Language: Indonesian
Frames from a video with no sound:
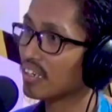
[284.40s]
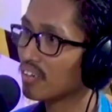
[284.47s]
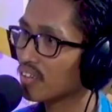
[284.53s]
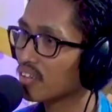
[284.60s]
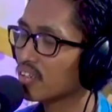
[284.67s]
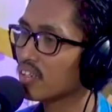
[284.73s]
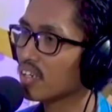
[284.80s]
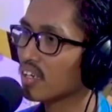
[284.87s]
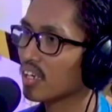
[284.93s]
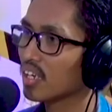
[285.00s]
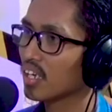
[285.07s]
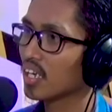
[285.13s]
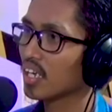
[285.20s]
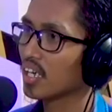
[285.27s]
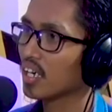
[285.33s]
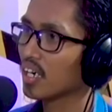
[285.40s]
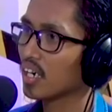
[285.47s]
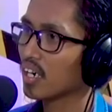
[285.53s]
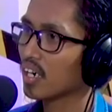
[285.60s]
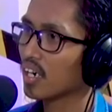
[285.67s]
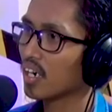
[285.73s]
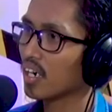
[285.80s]
ini. Pop, iya. iya.
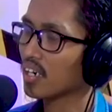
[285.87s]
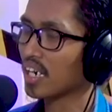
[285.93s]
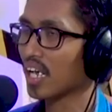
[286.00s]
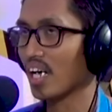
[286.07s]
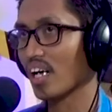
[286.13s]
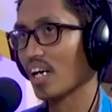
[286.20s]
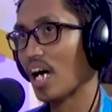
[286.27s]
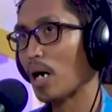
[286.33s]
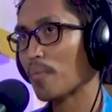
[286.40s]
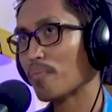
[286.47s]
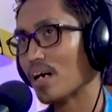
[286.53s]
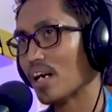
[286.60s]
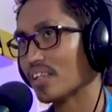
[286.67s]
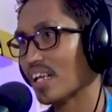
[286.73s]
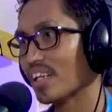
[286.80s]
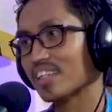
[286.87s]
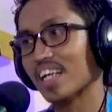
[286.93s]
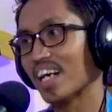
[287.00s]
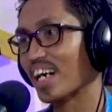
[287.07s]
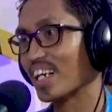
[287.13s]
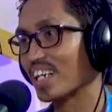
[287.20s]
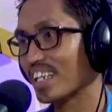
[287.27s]
Nah, apa
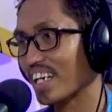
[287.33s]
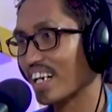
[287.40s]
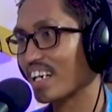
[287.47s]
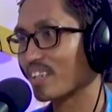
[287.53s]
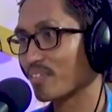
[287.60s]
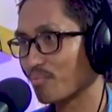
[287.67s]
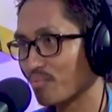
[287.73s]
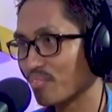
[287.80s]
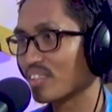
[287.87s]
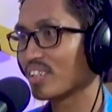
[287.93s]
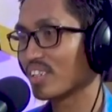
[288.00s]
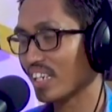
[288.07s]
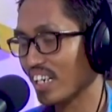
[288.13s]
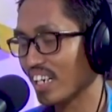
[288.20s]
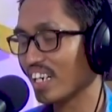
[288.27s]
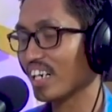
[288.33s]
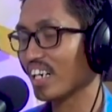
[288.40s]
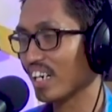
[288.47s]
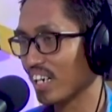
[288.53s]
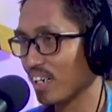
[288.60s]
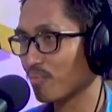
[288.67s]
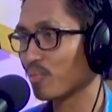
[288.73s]
tantangan yang
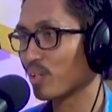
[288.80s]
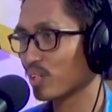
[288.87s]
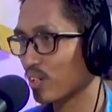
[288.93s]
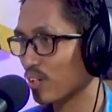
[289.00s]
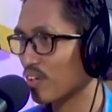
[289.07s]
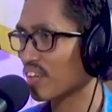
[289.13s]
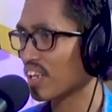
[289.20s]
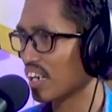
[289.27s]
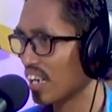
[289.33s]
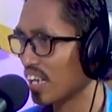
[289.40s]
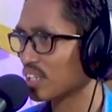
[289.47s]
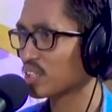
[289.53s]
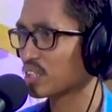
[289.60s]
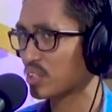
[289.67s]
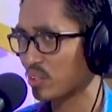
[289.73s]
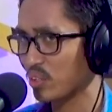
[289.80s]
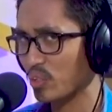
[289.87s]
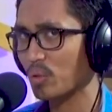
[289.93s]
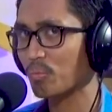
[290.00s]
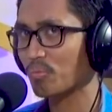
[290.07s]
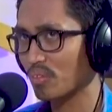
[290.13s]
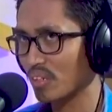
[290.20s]
uh, menurut Sela
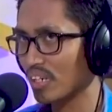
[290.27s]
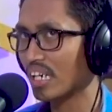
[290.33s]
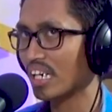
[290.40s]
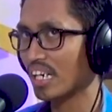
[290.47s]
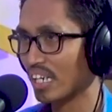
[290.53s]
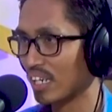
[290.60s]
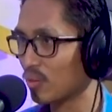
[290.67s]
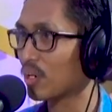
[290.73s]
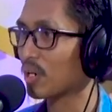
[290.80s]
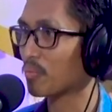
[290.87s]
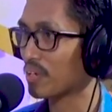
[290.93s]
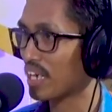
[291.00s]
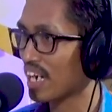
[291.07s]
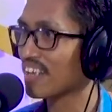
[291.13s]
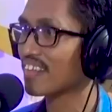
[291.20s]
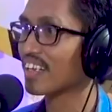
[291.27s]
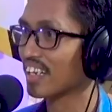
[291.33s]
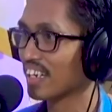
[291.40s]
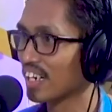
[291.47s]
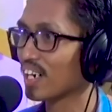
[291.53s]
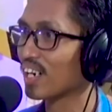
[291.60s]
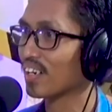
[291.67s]
cukup ah luar
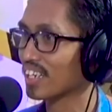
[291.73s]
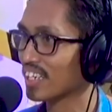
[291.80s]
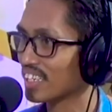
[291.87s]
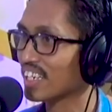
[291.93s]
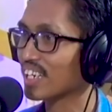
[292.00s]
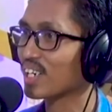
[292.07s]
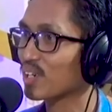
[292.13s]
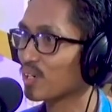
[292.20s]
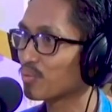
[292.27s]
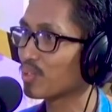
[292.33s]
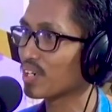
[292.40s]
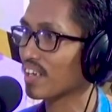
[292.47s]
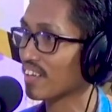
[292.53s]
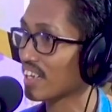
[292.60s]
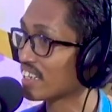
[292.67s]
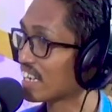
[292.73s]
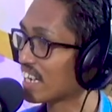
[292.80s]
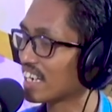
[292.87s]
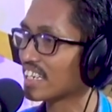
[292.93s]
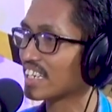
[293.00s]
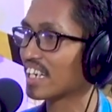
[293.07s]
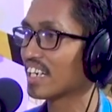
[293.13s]
biasa ya kalau nyanyikan lagu bugis
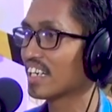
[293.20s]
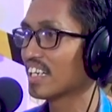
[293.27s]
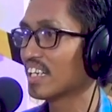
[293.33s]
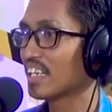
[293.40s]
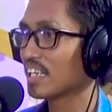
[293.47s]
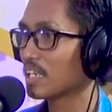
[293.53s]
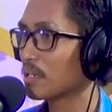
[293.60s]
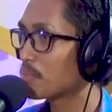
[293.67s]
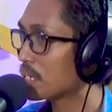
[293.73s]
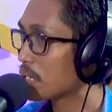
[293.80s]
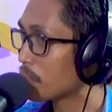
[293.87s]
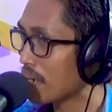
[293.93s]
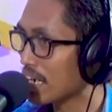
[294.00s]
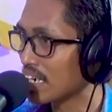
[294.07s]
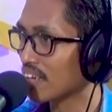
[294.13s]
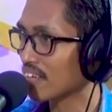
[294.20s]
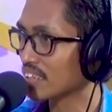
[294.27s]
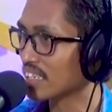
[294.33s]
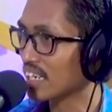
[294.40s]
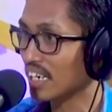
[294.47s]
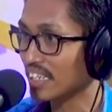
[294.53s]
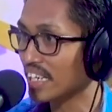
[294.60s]
tantangannya? Lebih kemana
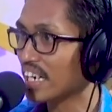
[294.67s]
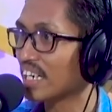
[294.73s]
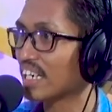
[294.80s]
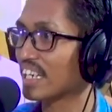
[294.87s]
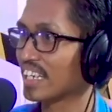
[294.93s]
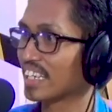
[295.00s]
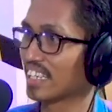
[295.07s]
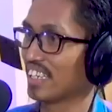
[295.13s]
secara teknik